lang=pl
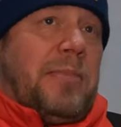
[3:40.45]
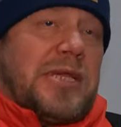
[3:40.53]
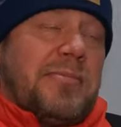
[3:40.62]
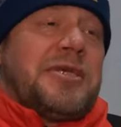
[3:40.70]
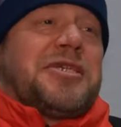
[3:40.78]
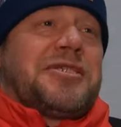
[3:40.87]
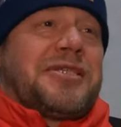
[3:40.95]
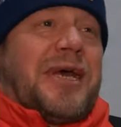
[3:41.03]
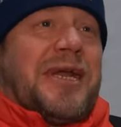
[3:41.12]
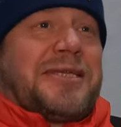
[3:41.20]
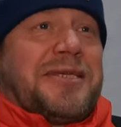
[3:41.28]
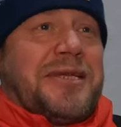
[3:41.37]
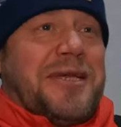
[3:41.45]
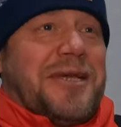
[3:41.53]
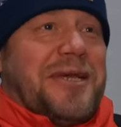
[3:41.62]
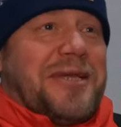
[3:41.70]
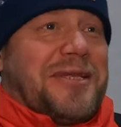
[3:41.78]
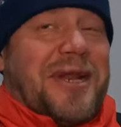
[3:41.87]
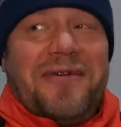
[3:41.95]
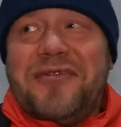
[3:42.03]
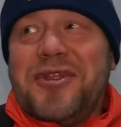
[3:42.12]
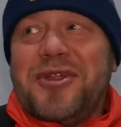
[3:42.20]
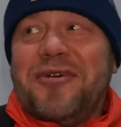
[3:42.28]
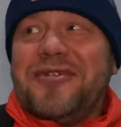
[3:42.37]
będziemy się starać
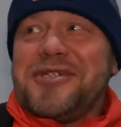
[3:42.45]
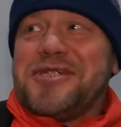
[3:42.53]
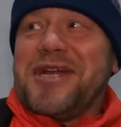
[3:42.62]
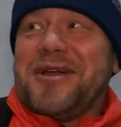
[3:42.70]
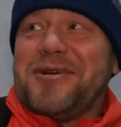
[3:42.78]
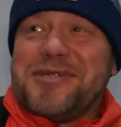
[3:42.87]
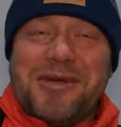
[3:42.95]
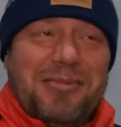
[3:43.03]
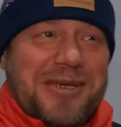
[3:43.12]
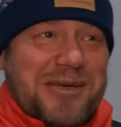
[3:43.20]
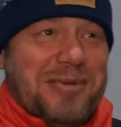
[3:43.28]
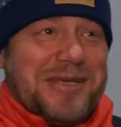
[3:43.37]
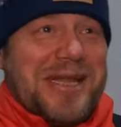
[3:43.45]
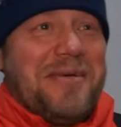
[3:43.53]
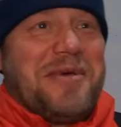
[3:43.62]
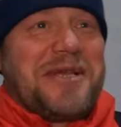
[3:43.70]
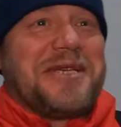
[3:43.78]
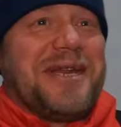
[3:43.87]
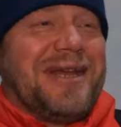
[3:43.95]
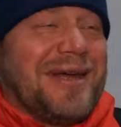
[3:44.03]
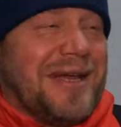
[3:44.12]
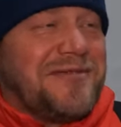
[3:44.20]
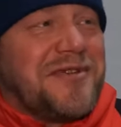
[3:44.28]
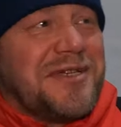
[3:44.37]
trafić do wyższego, żeby, żeby z nami chcieli
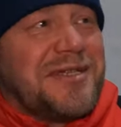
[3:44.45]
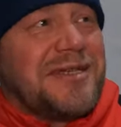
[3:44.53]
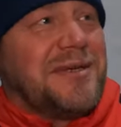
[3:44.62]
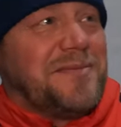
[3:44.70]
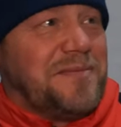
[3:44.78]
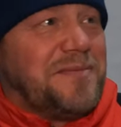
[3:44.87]
grać wszyscy.